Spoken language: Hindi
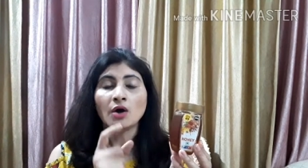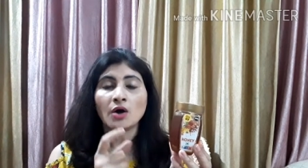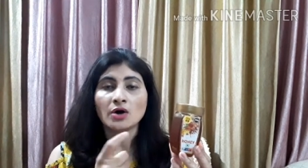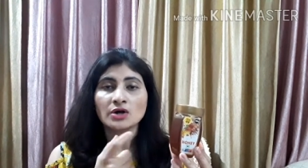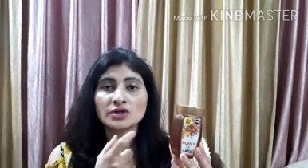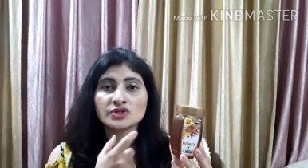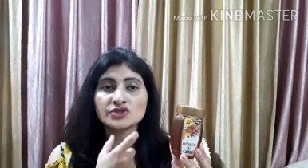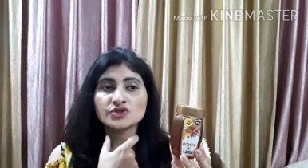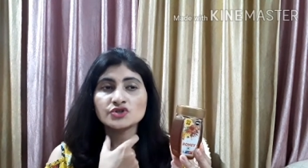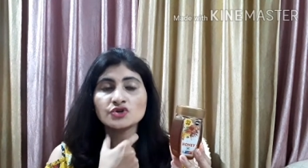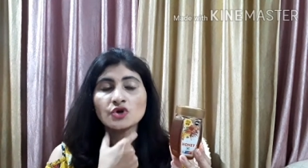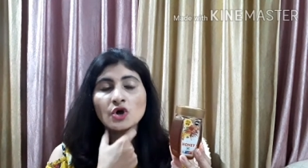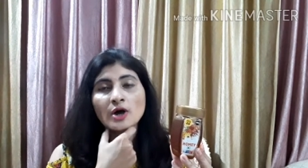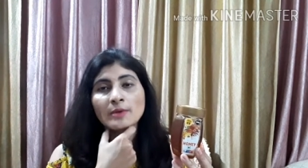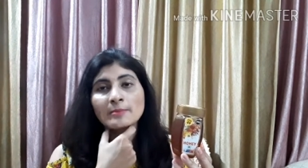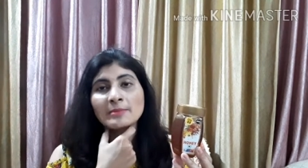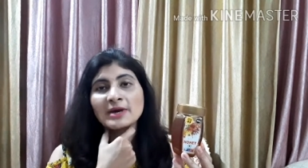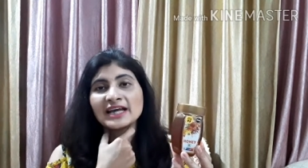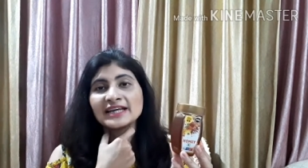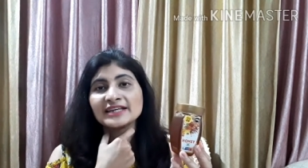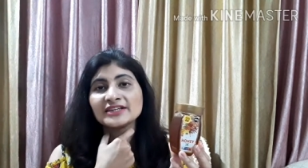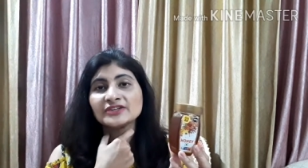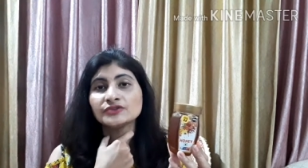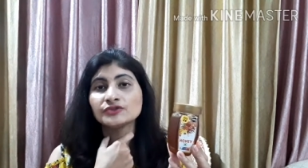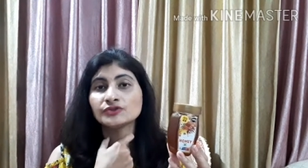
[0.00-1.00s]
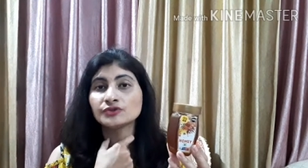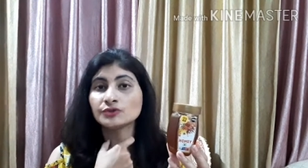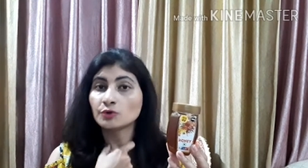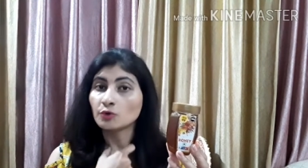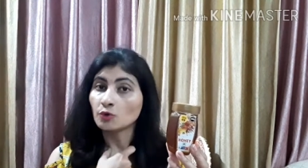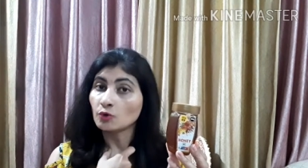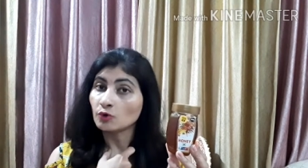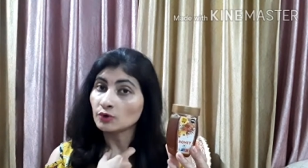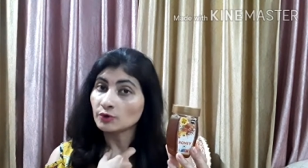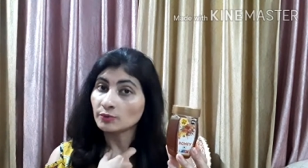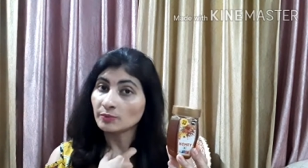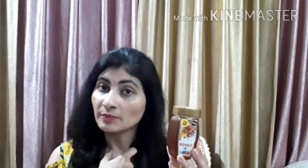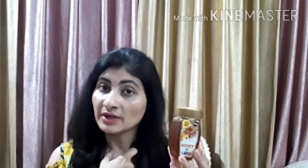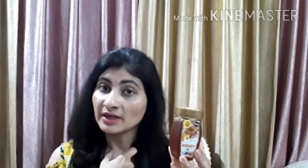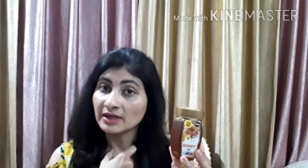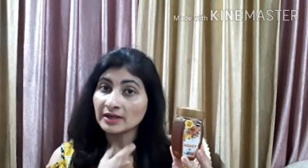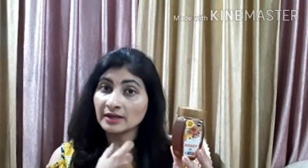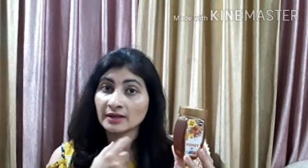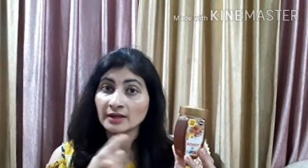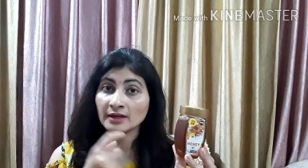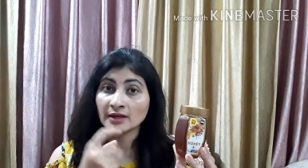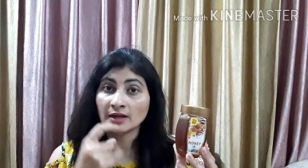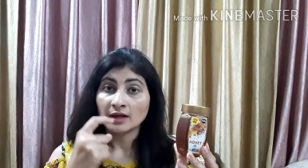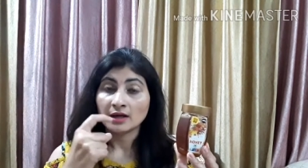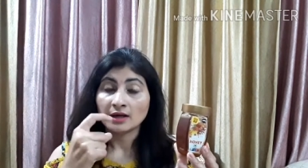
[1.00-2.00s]
और जो हमारे थ्रोट
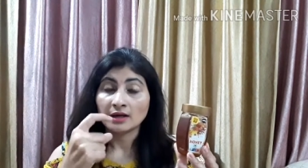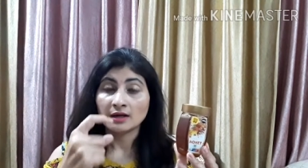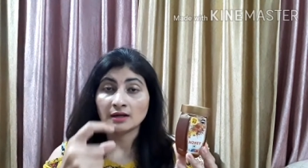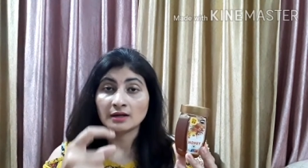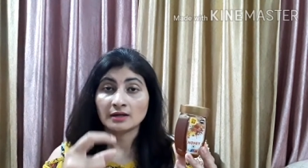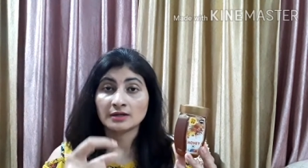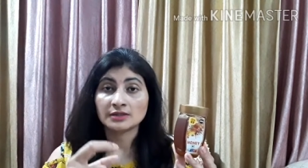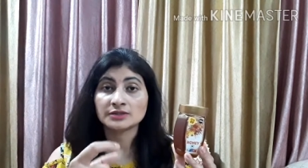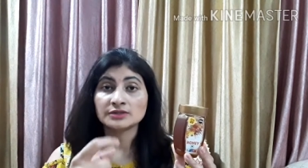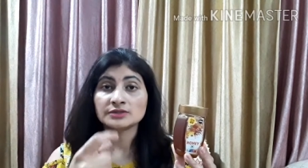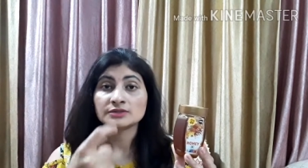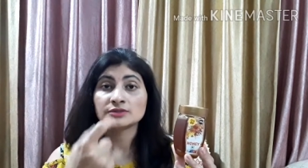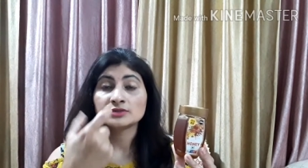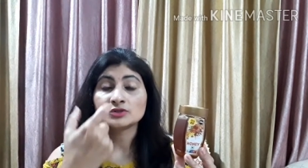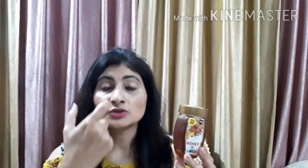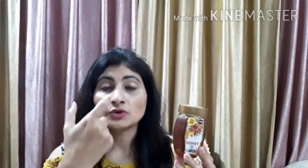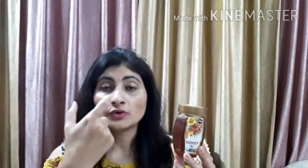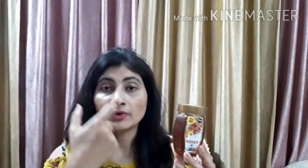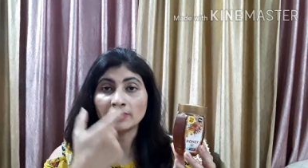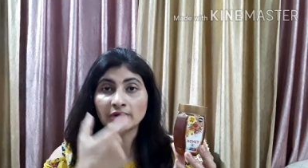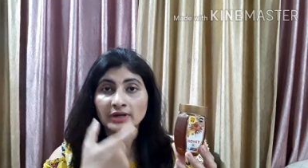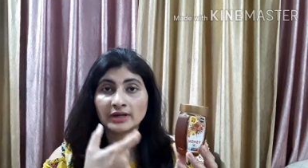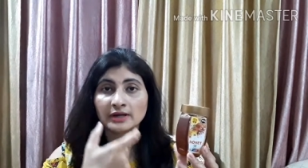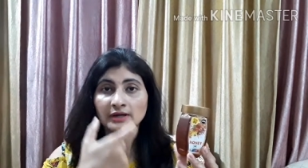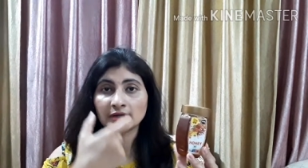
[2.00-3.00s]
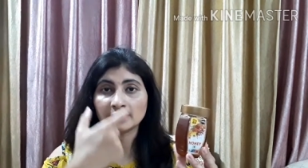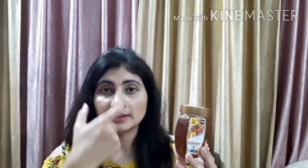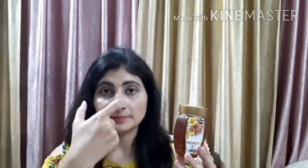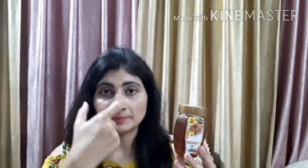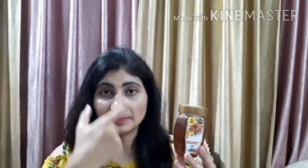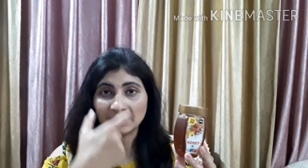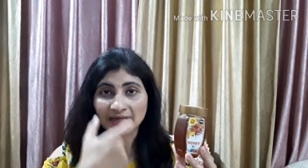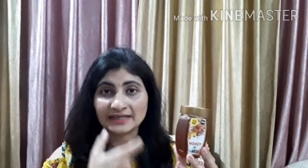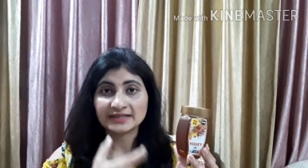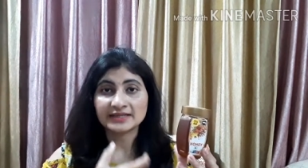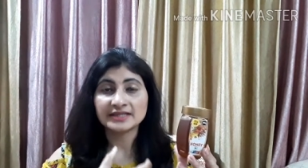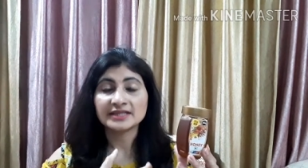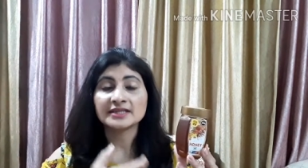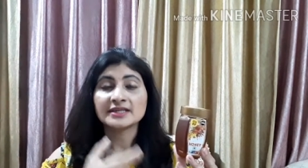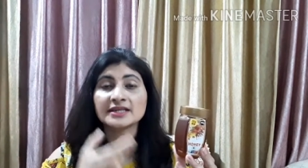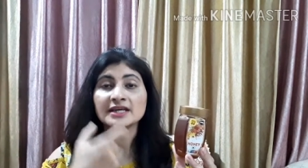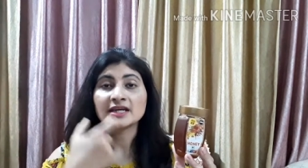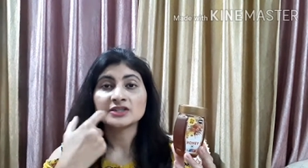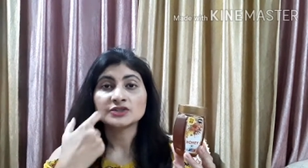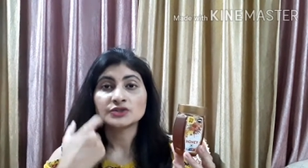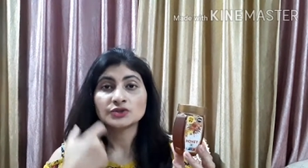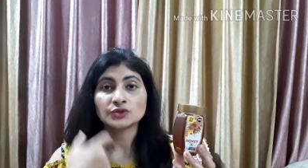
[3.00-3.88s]
में जो बैक्टीरिया